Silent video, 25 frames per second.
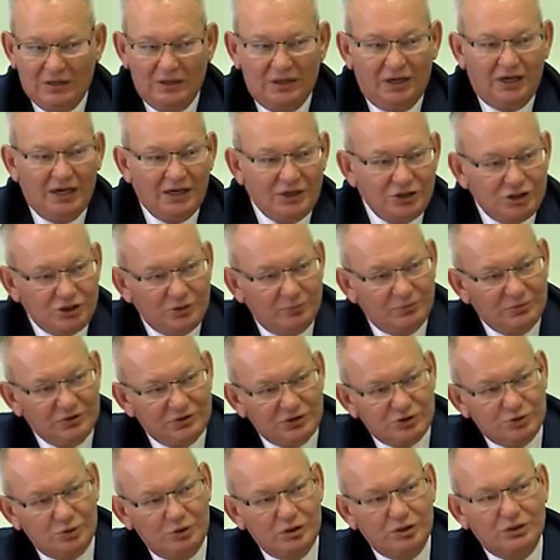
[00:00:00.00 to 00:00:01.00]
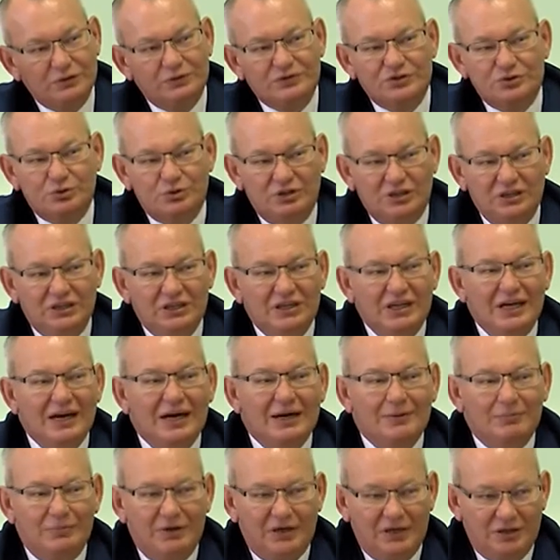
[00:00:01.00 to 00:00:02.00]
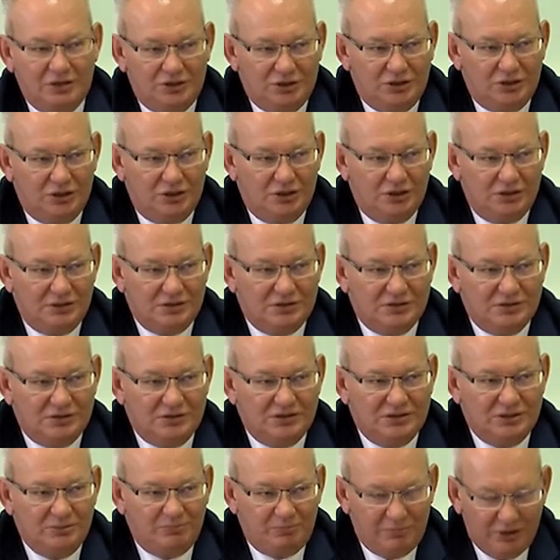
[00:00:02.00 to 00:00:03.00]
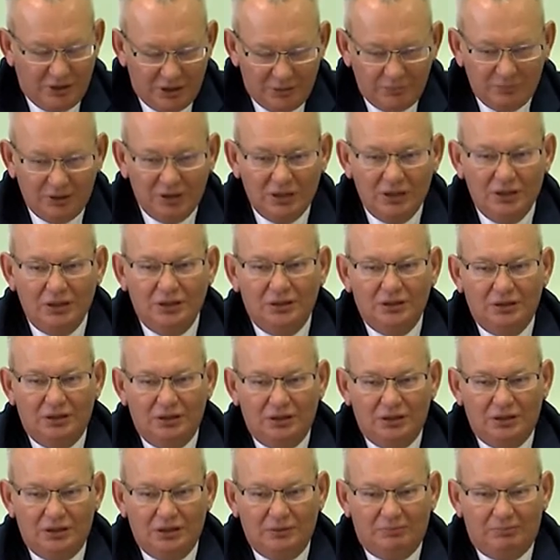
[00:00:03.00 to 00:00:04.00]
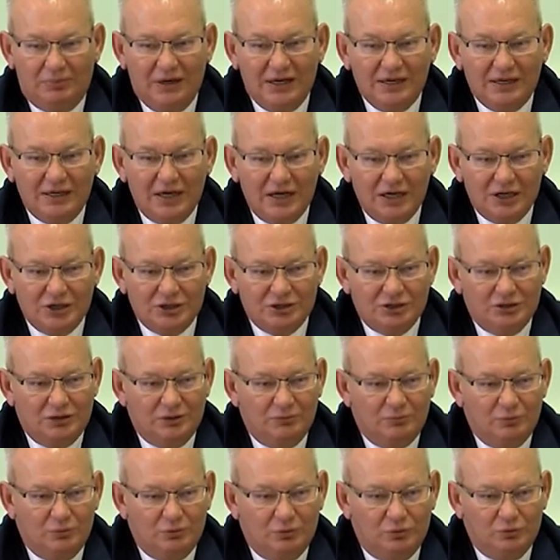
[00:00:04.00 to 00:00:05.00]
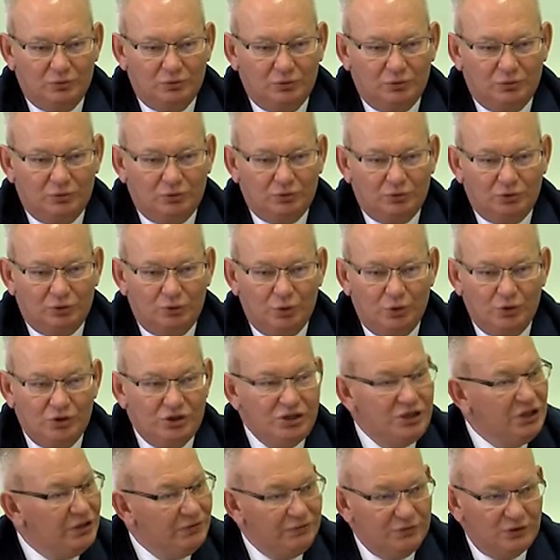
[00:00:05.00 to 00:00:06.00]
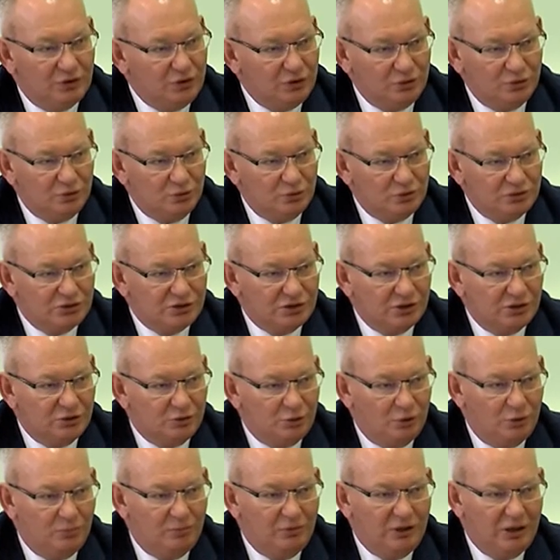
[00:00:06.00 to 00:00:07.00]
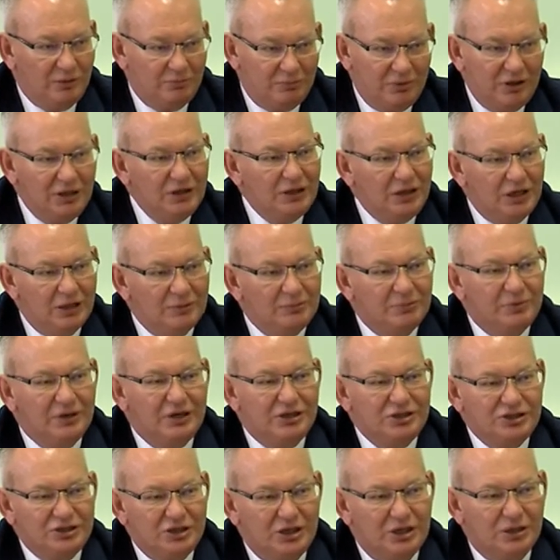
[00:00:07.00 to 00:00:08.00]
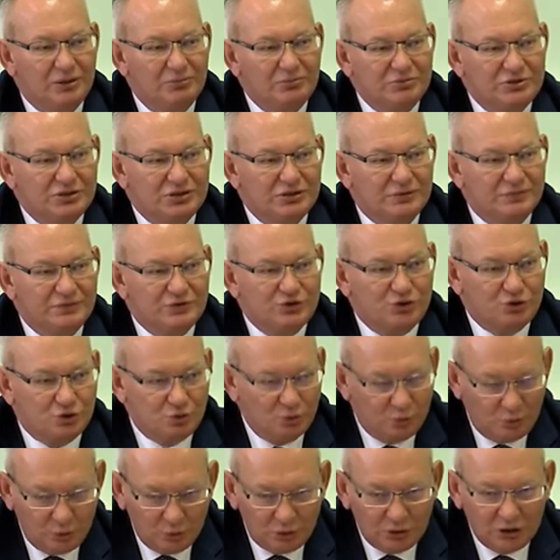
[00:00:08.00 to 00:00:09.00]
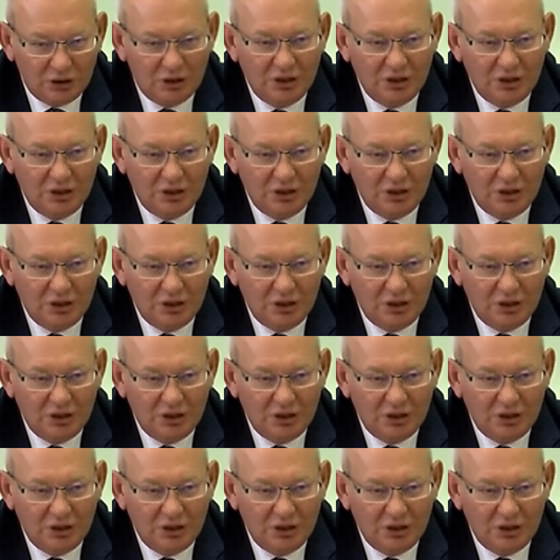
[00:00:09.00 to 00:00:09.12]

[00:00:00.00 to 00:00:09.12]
Раньше мы столько в суды не обращались. Теперь мы Э, по каждому кто не вернулся, кто пропал, обращаемся в суд